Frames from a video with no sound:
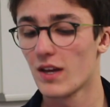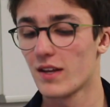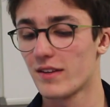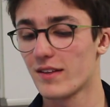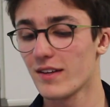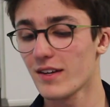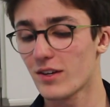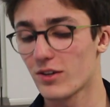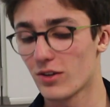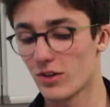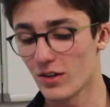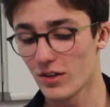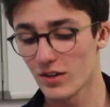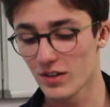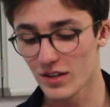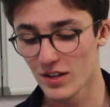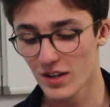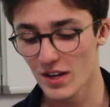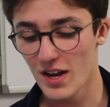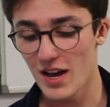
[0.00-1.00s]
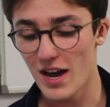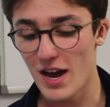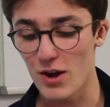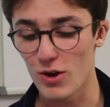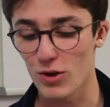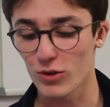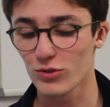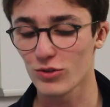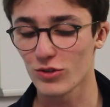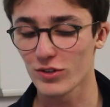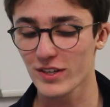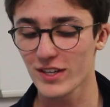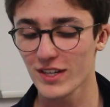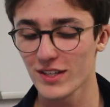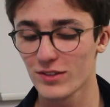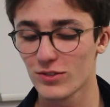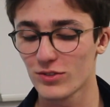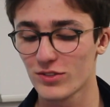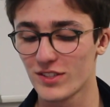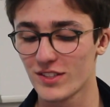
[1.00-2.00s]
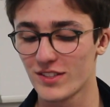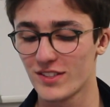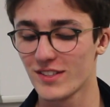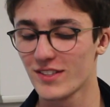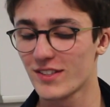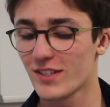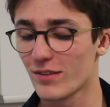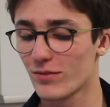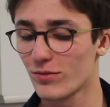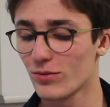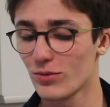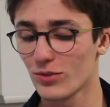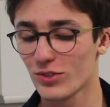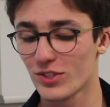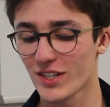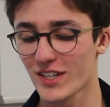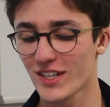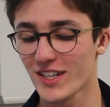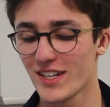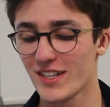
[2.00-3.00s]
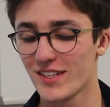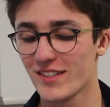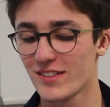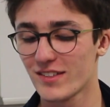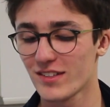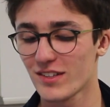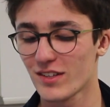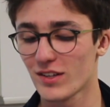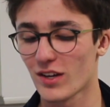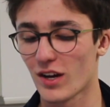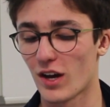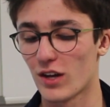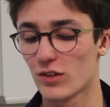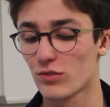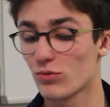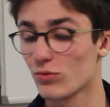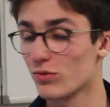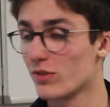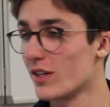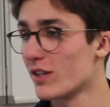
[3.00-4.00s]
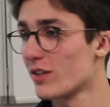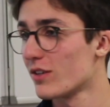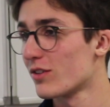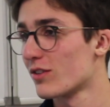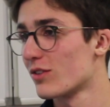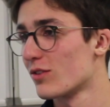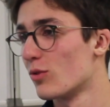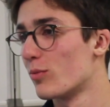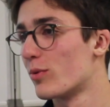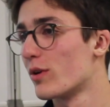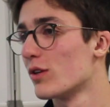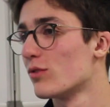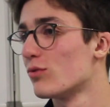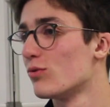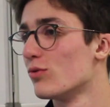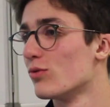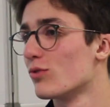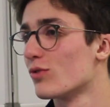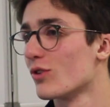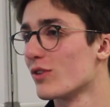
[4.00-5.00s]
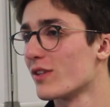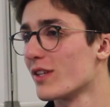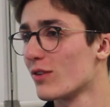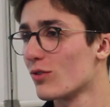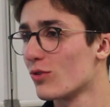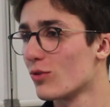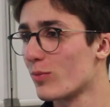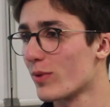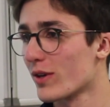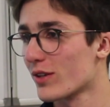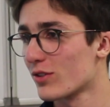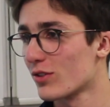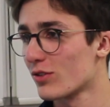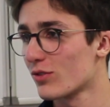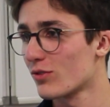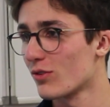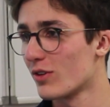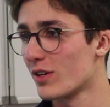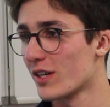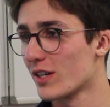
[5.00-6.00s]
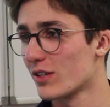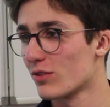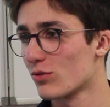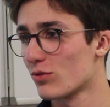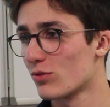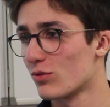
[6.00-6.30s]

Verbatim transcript: D'accord. Alors dans le cadre de cette interview, j'ai réalisé un sondage auprès d'une centaine de personnes sur les réseaux